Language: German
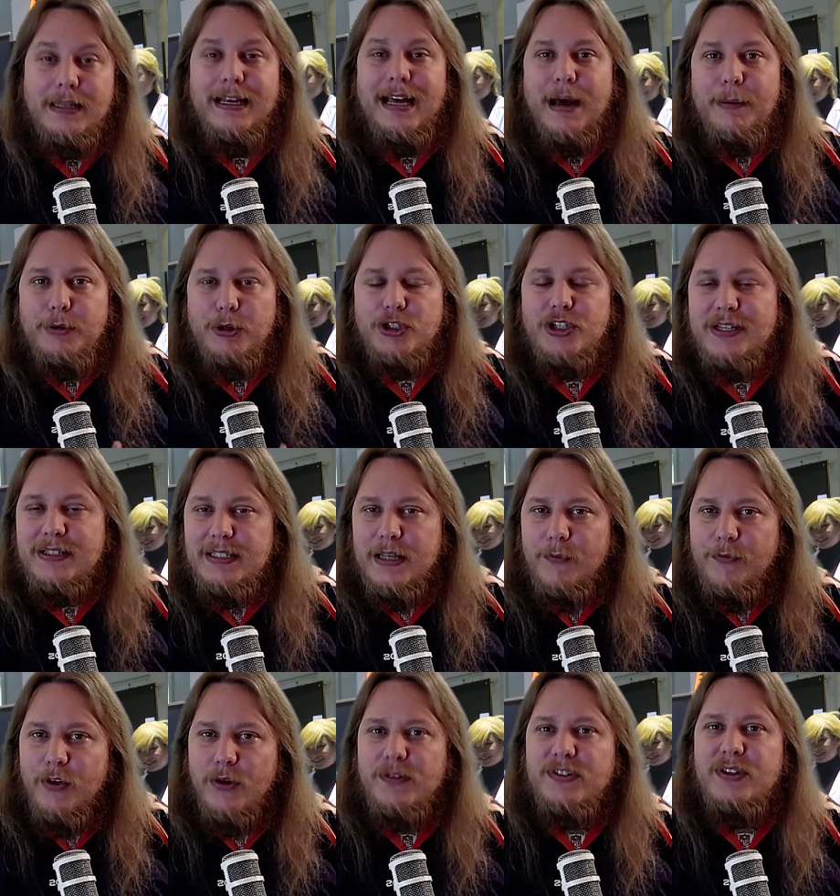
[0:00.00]
Aber da stellt sich keine
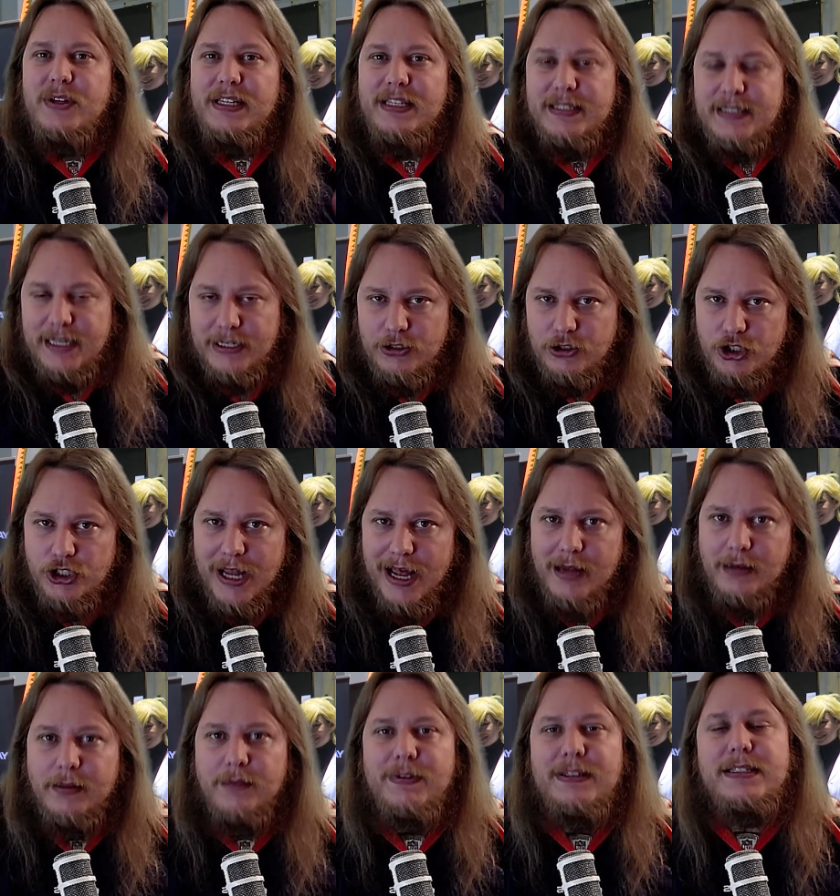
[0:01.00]
Frage, soll ich die Saison
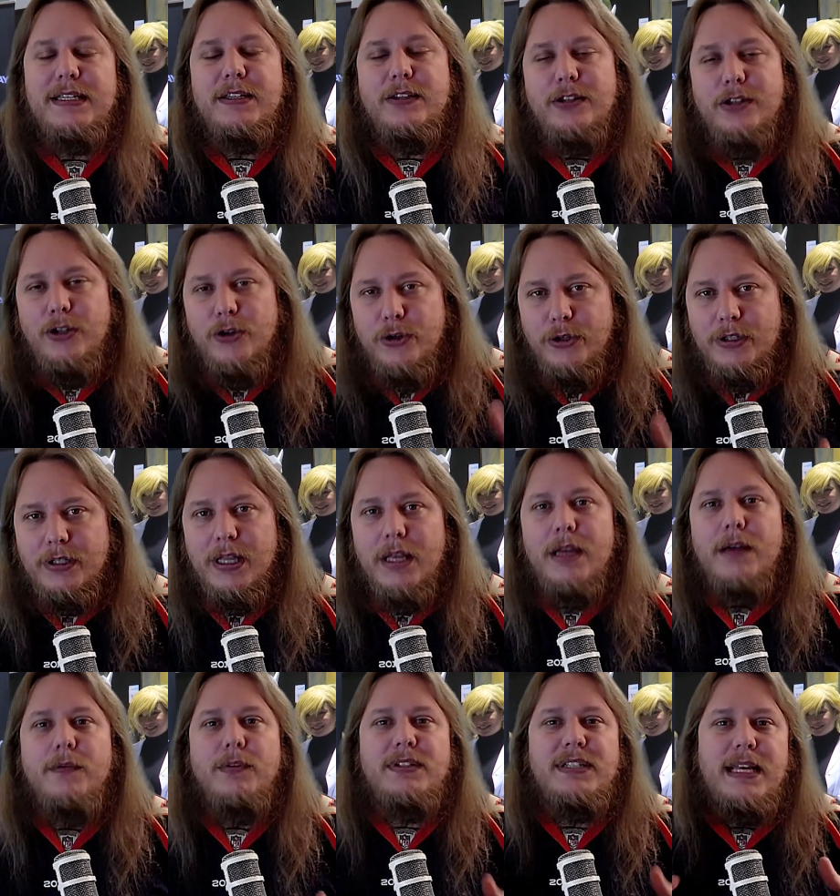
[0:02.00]
starten, weil es gibt Leute,
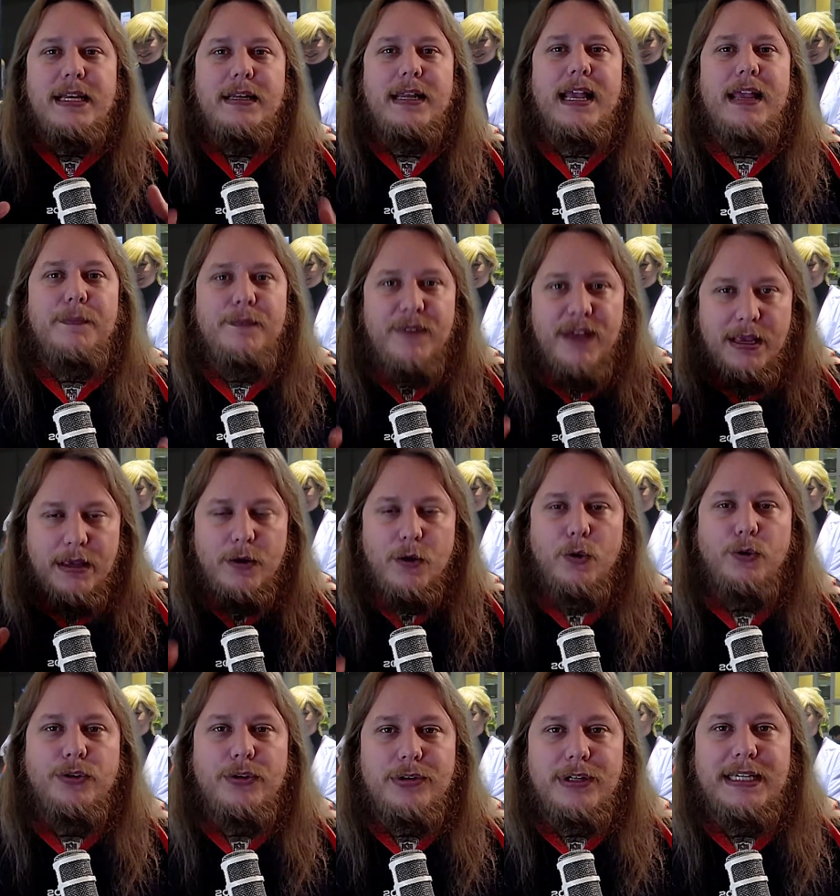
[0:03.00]
die sagen, hey, wenn
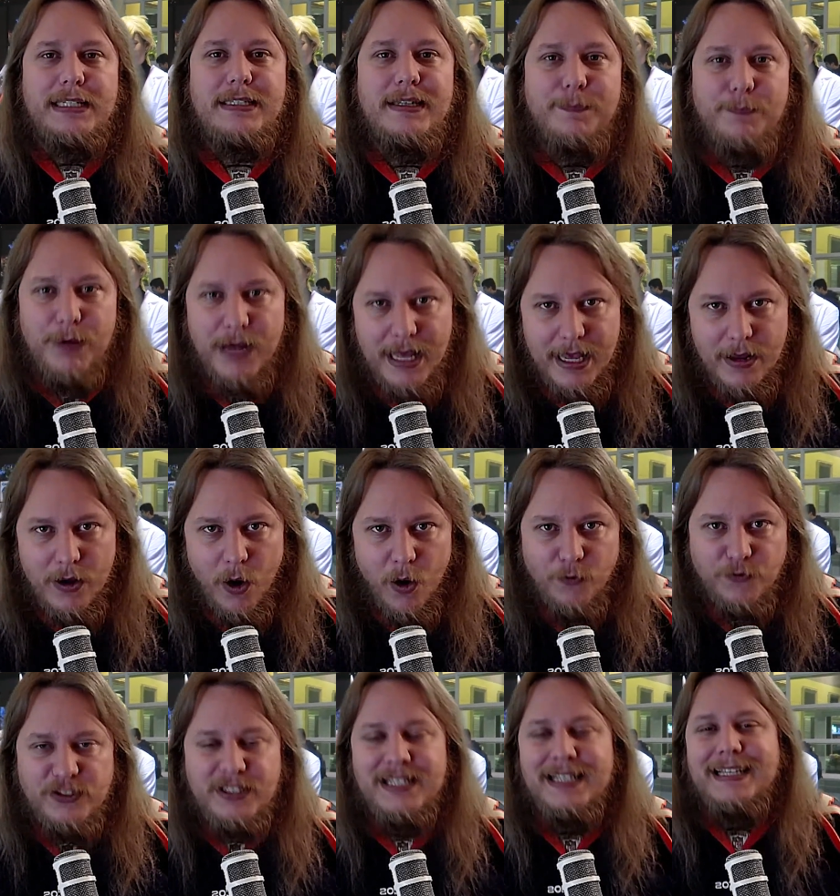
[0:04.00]
kommen crazy
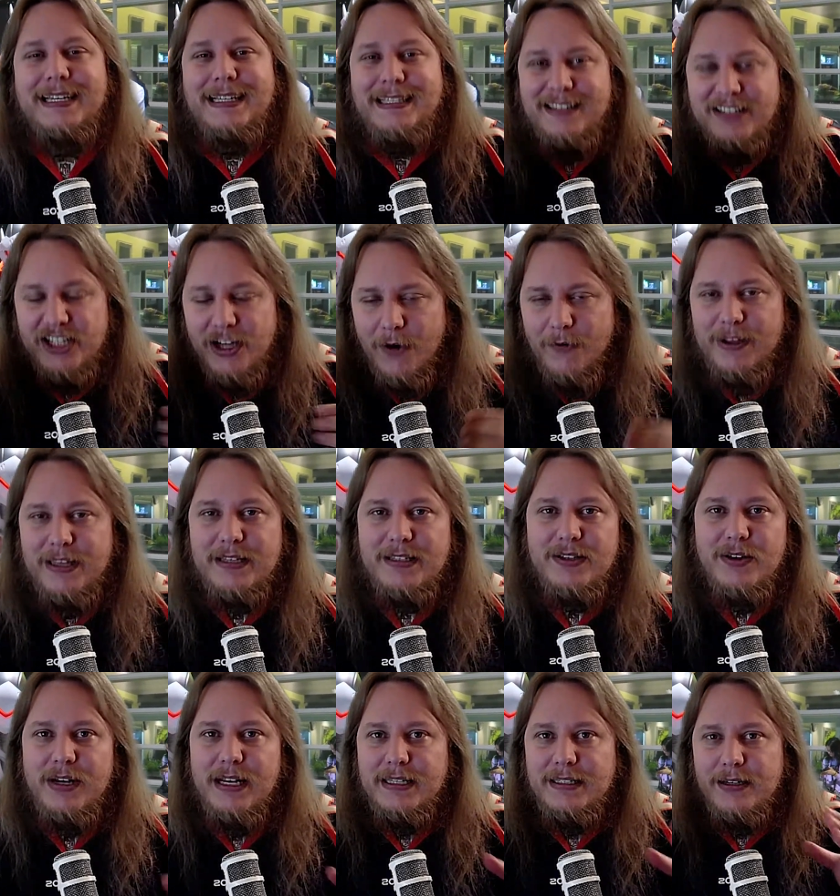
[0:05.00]
Playoffs? Das ist auch wieder,
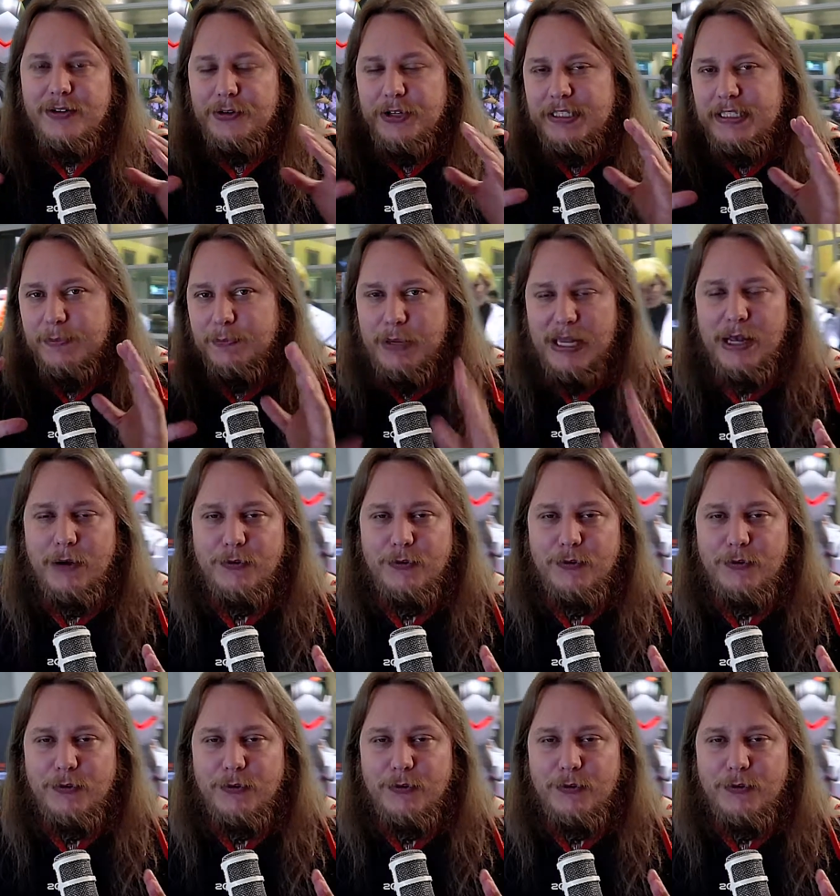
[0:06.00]
soll ich jetzt eine crazy Playoffs